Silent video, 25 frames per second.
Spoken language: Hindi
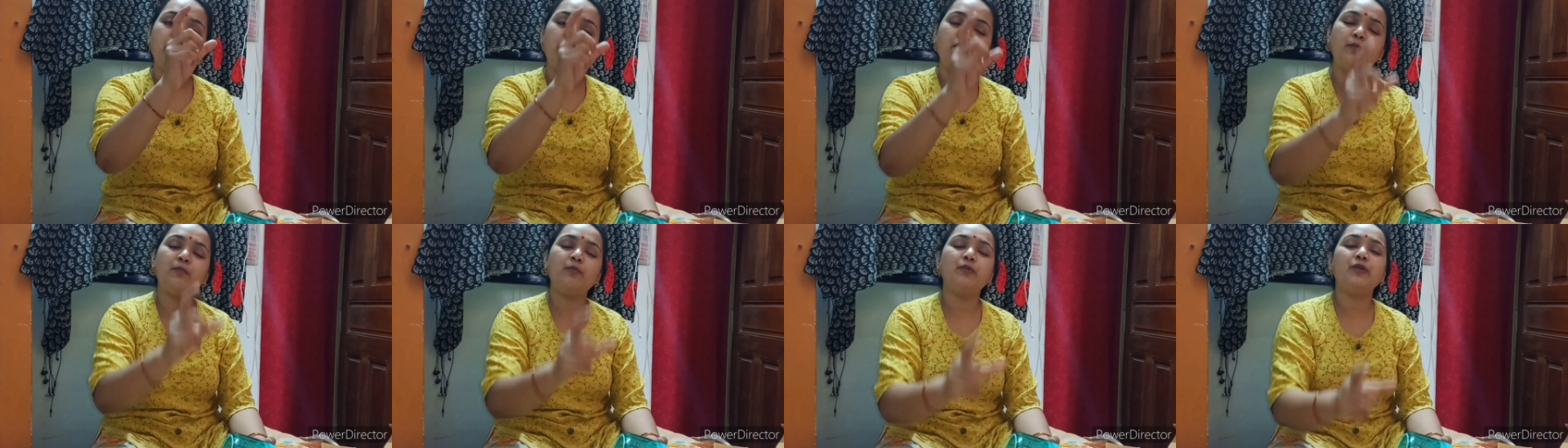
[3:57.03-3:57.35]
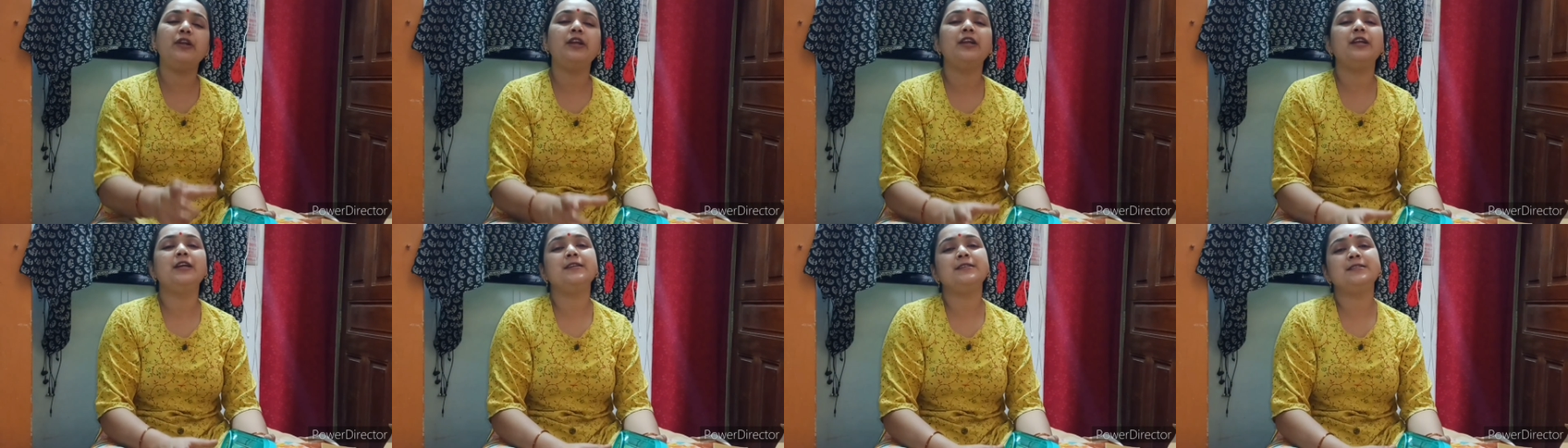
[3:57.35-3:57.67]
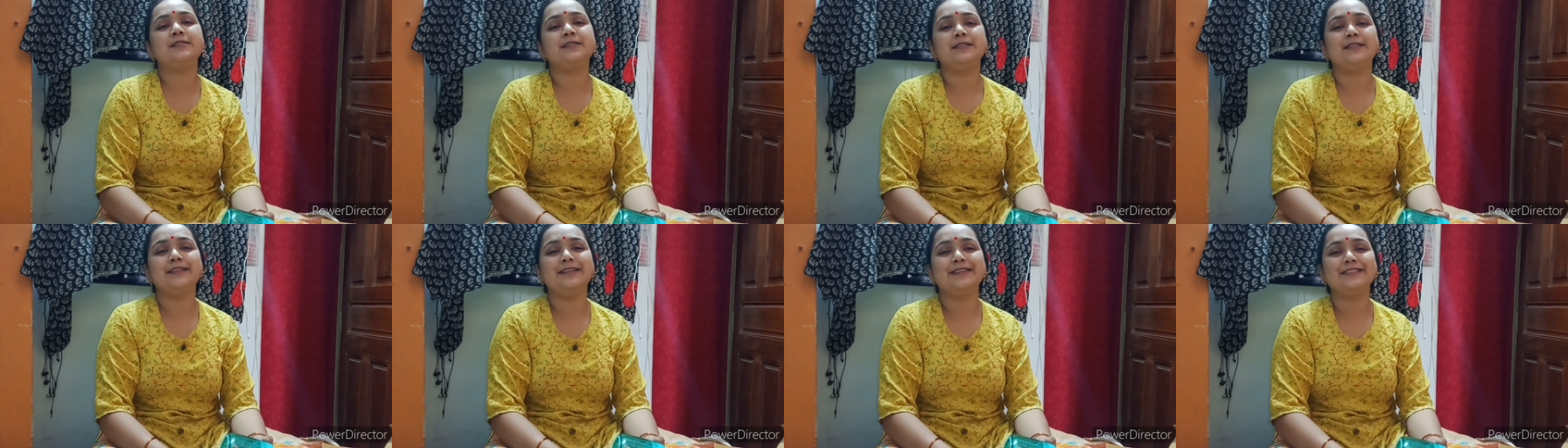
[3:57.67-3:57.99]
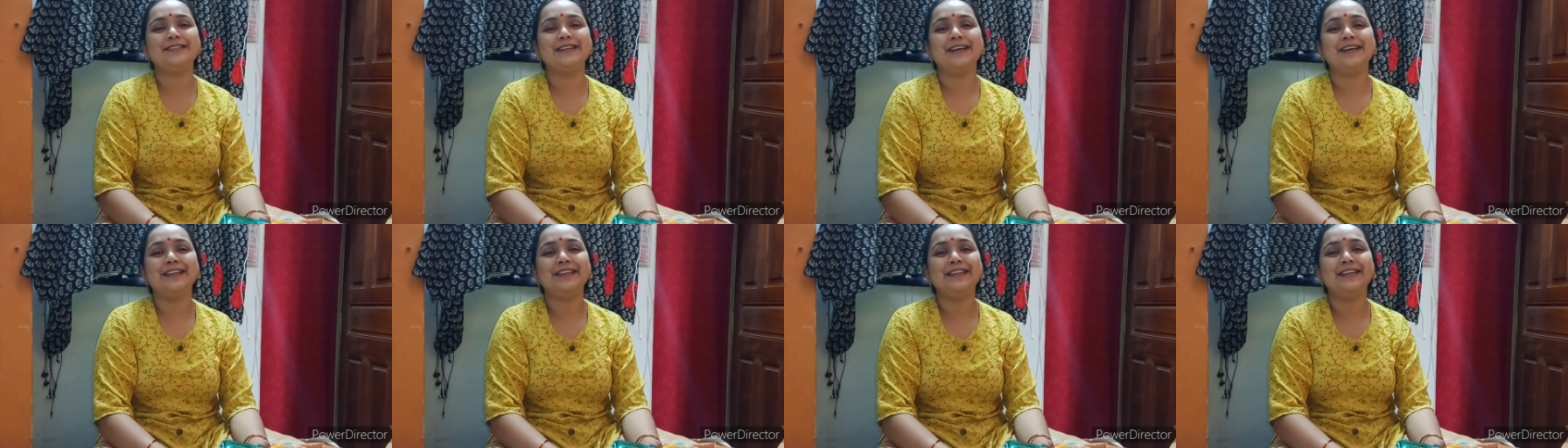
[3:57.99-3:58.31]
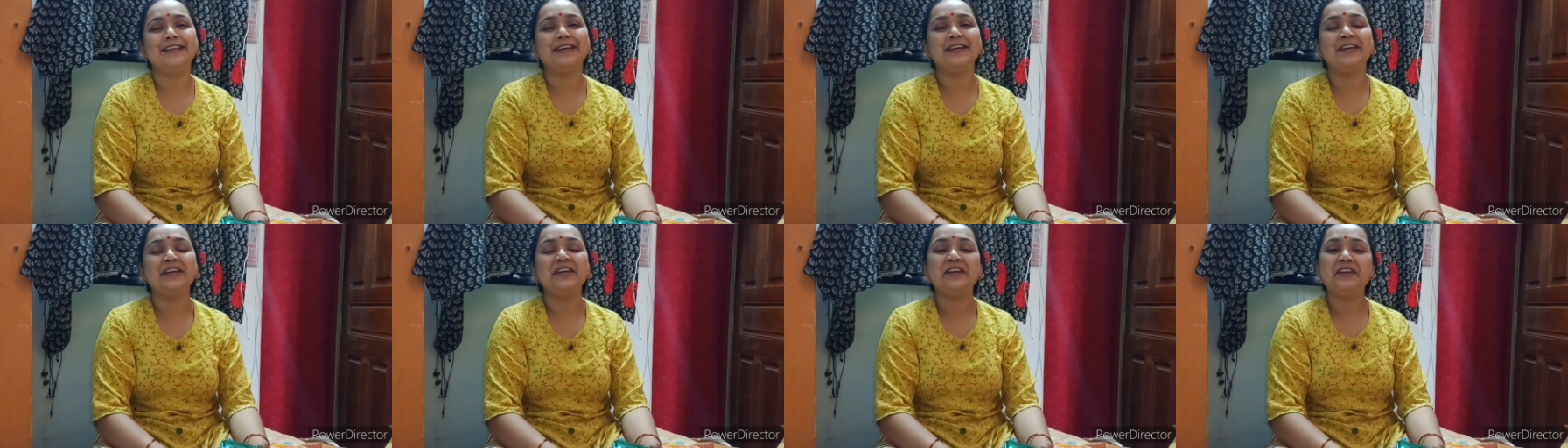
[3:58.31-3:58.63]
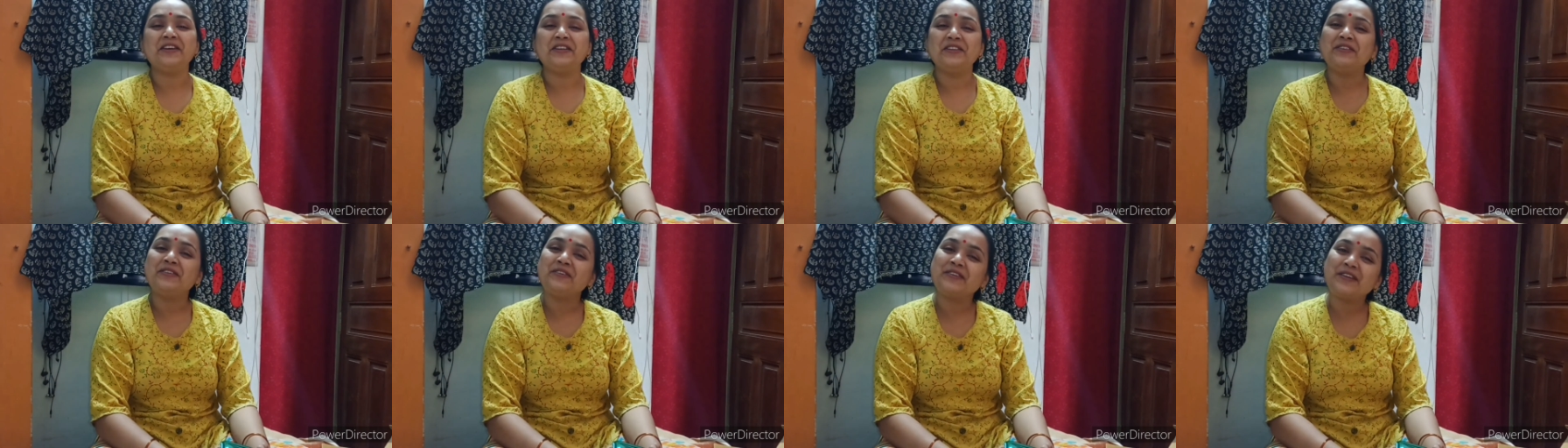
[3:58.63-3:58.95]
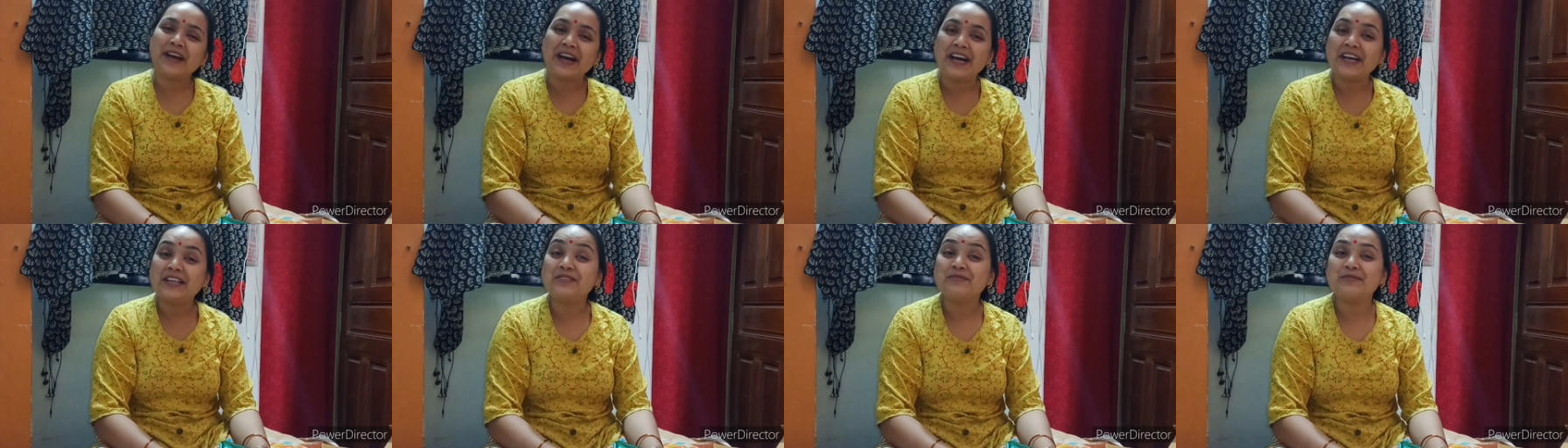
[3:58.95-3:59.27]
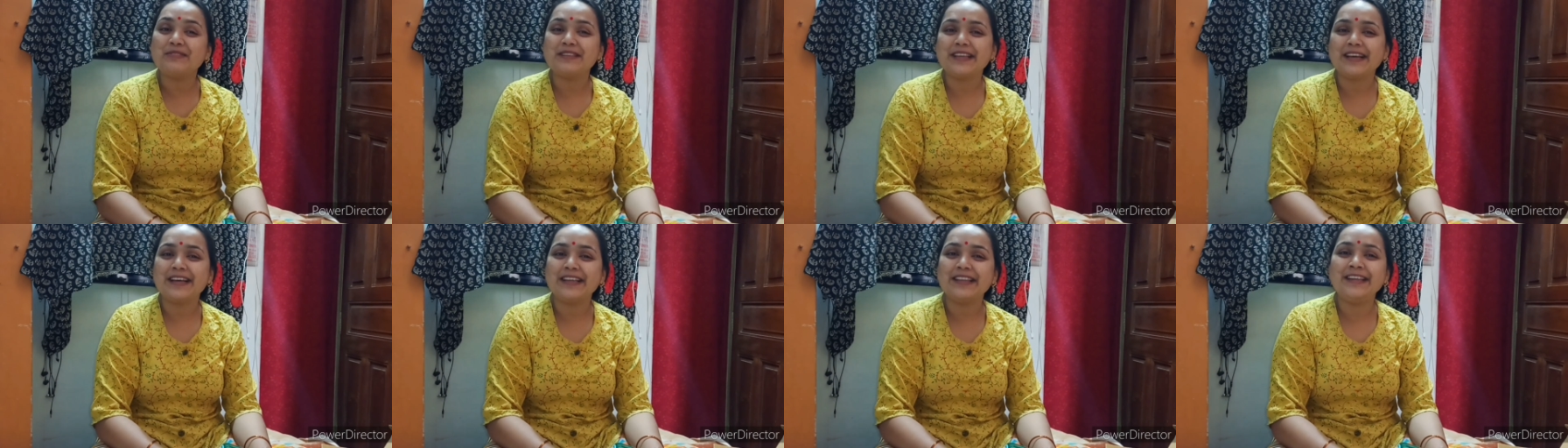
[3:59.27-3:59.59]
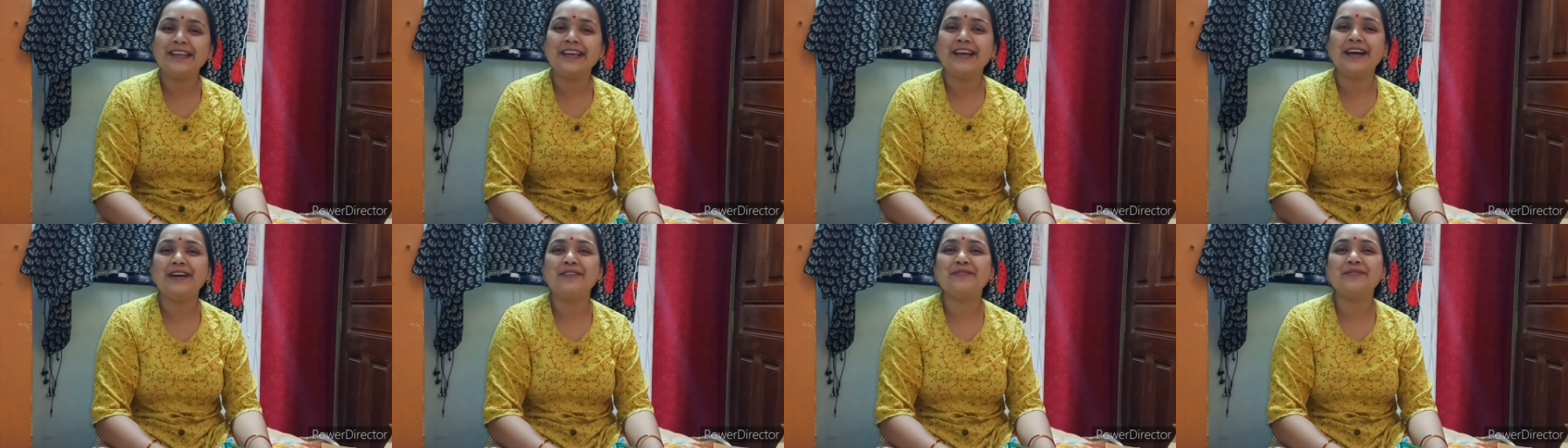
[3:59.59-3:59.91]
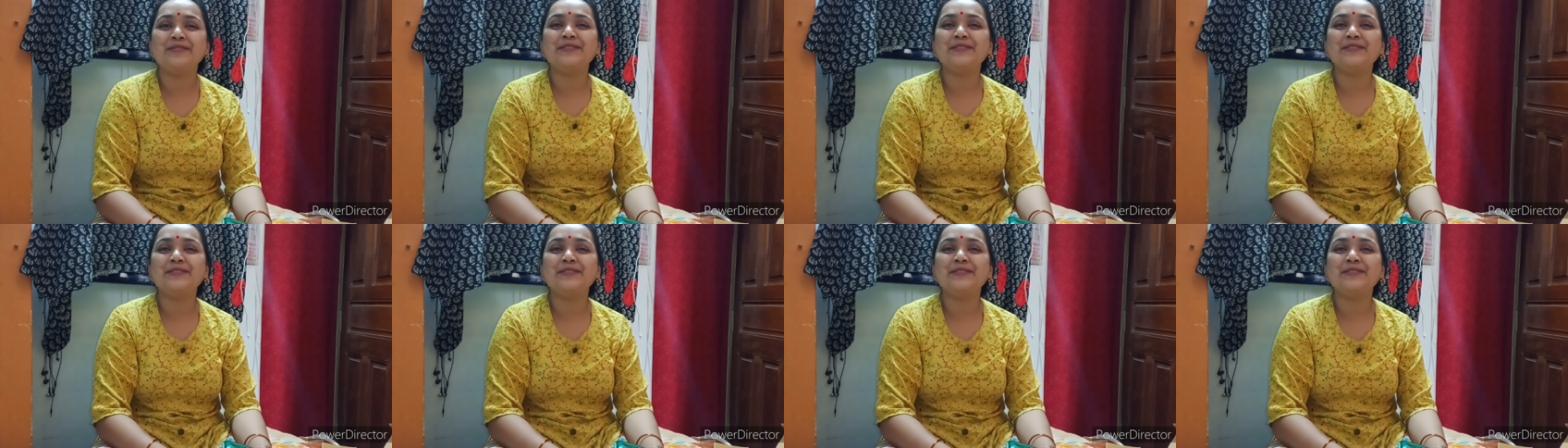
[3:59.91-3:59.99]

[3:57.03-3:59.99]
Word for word: वो पूरी लिस्ट दिख जाती है तो राज बता दिया